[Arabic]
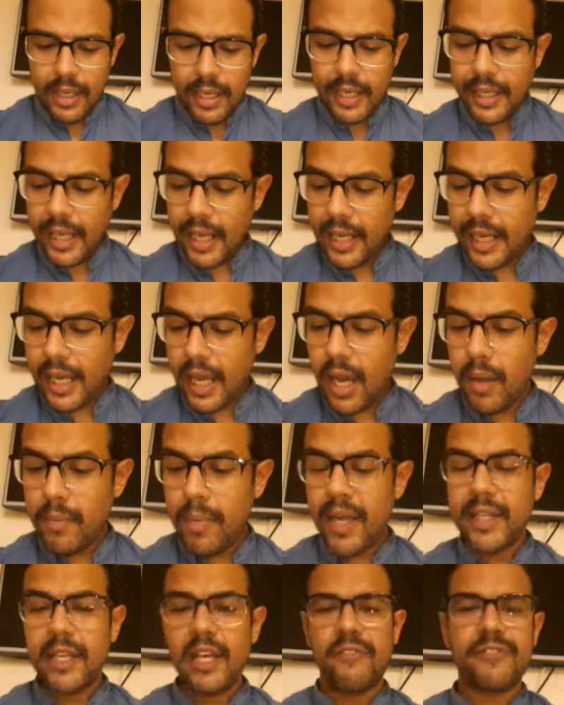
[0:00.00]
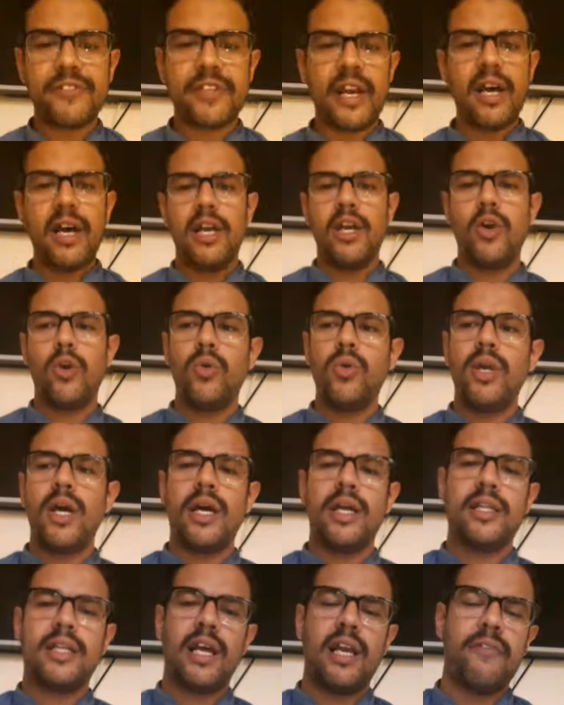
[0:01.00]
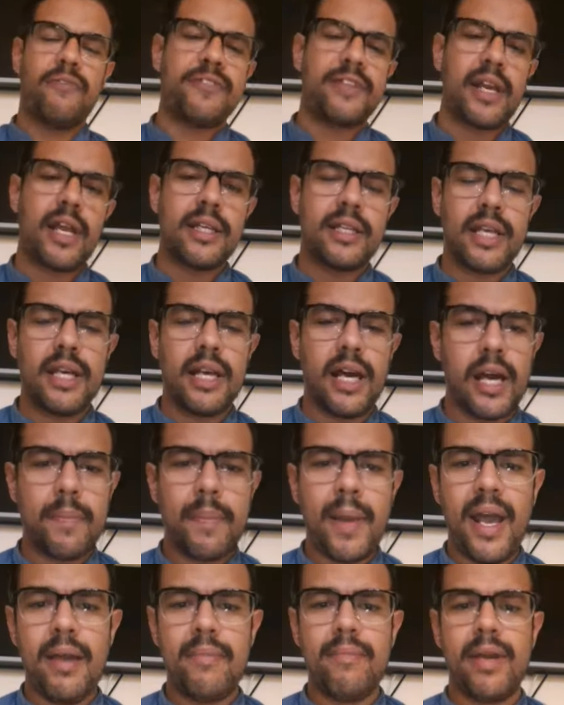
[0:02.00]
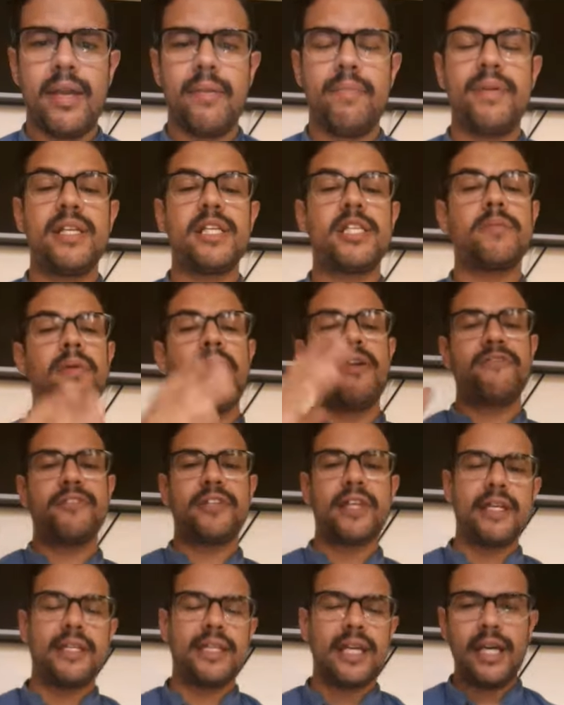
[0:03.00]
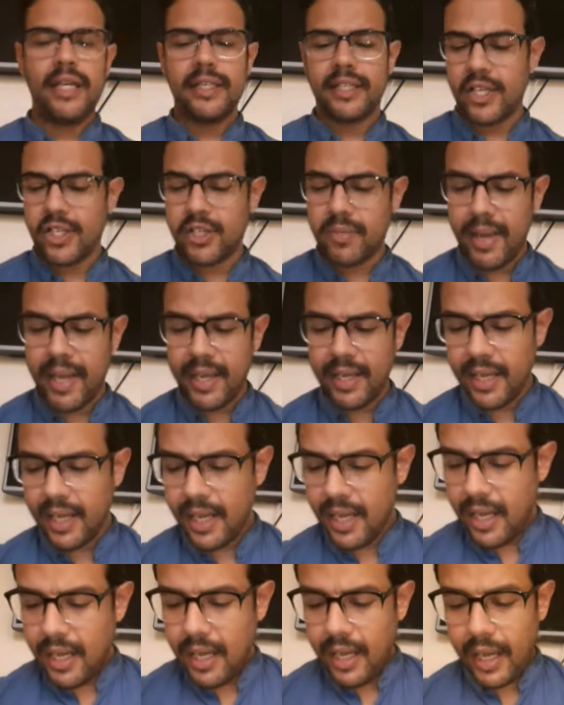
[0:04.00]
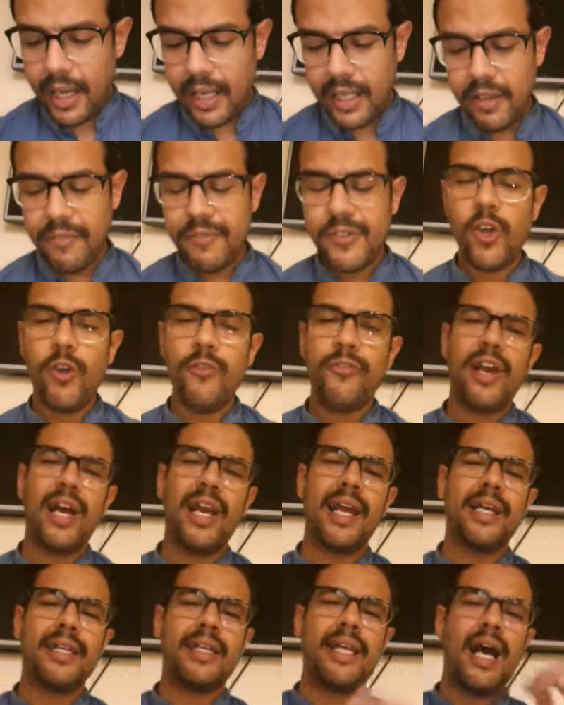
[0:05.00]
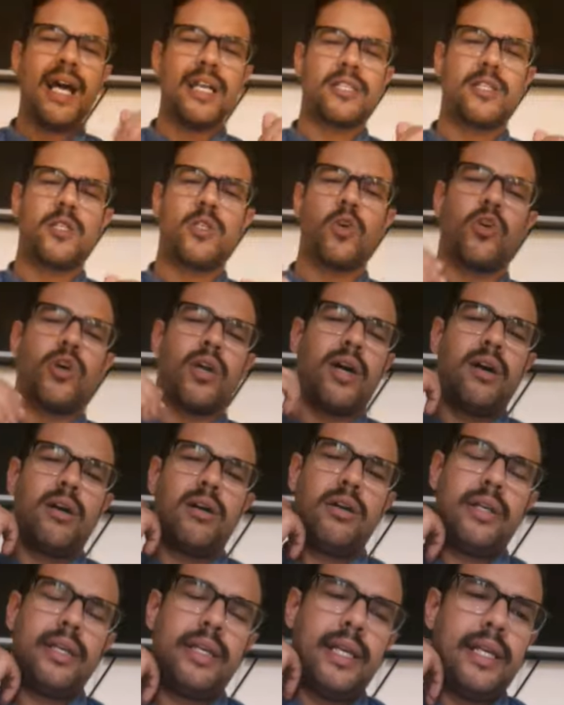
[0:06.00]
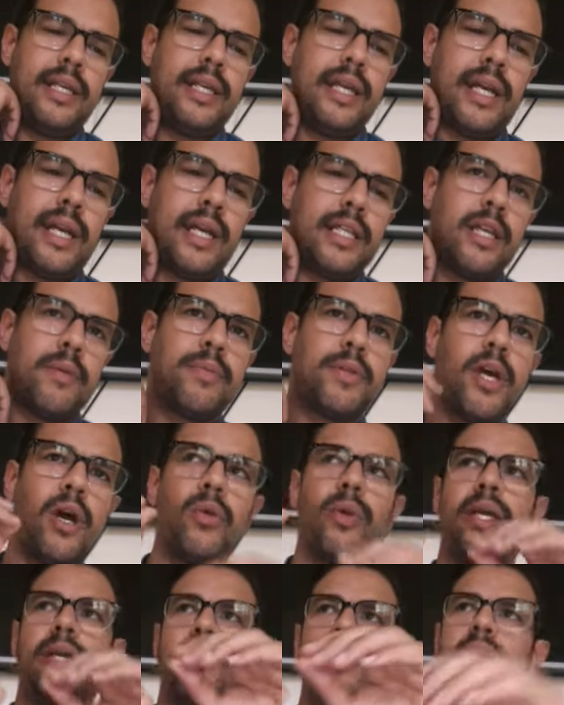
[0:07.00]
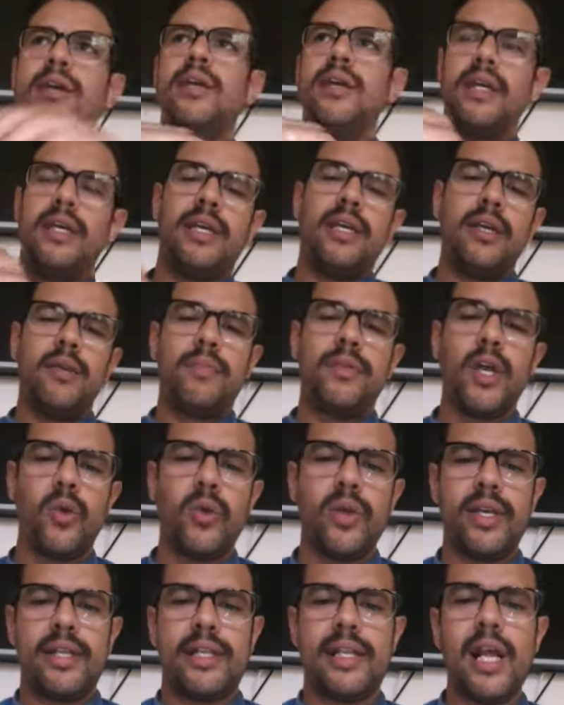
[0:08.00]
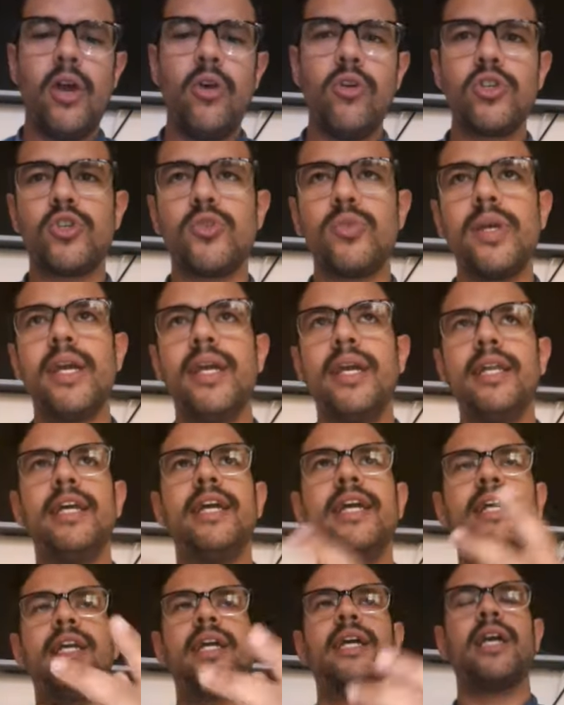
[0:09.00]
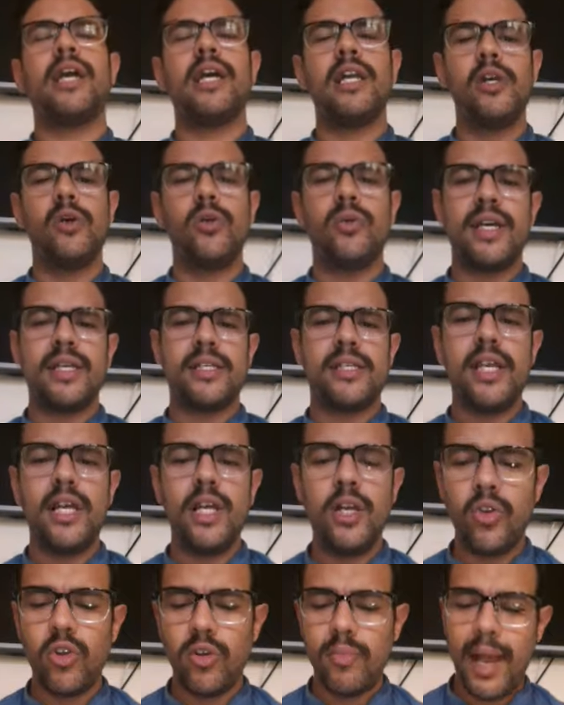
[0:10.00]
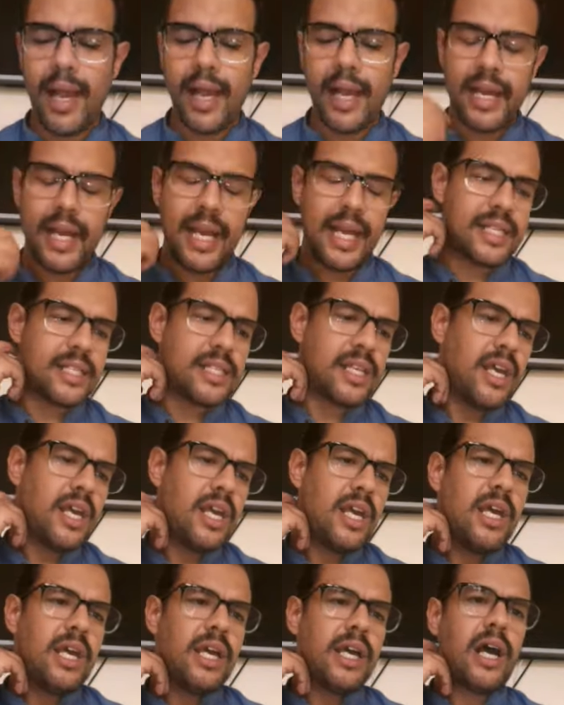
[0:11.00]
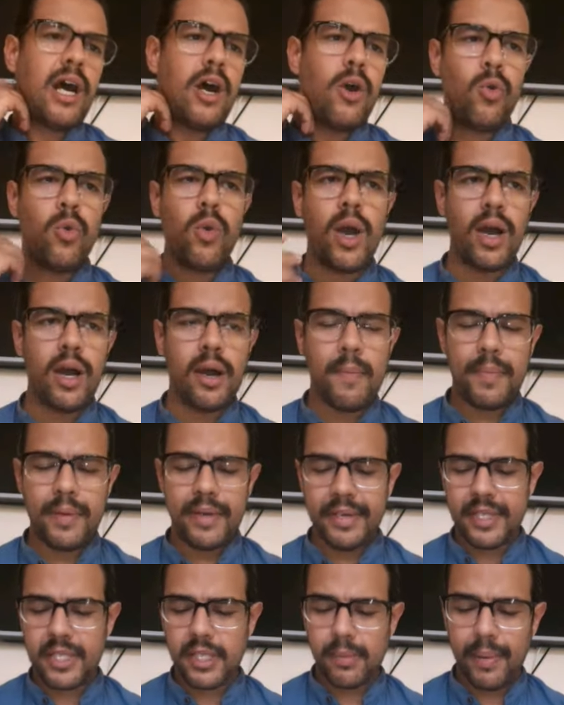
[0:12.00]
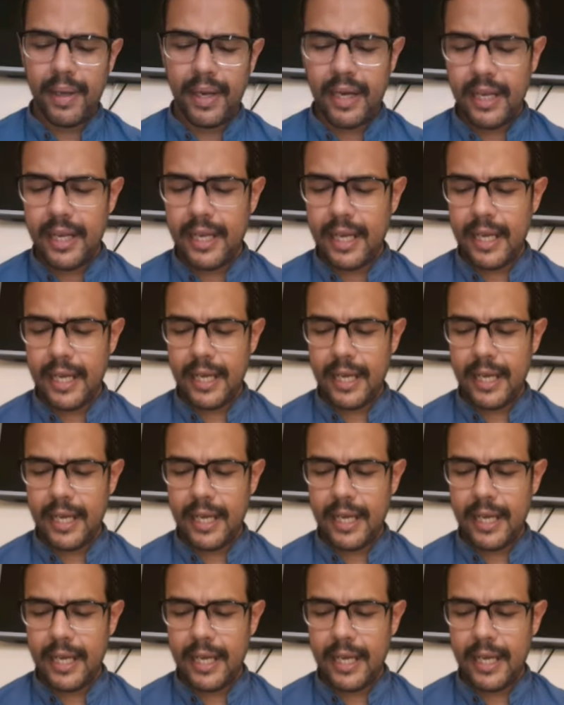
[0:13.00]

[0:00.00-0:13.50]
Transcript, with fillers: كذلك بهذه الفتره الاولى ديال الفتره ديال 4 ماي بالنسبه للفتره ديال 11 ماي غادي يفتحوا فيها القطاعات الصغرى يعني غادي يبداو يبداو يتلاحوا شويه يعني يخليو الناس يحلوا المحالات غا هو بالنسبه ل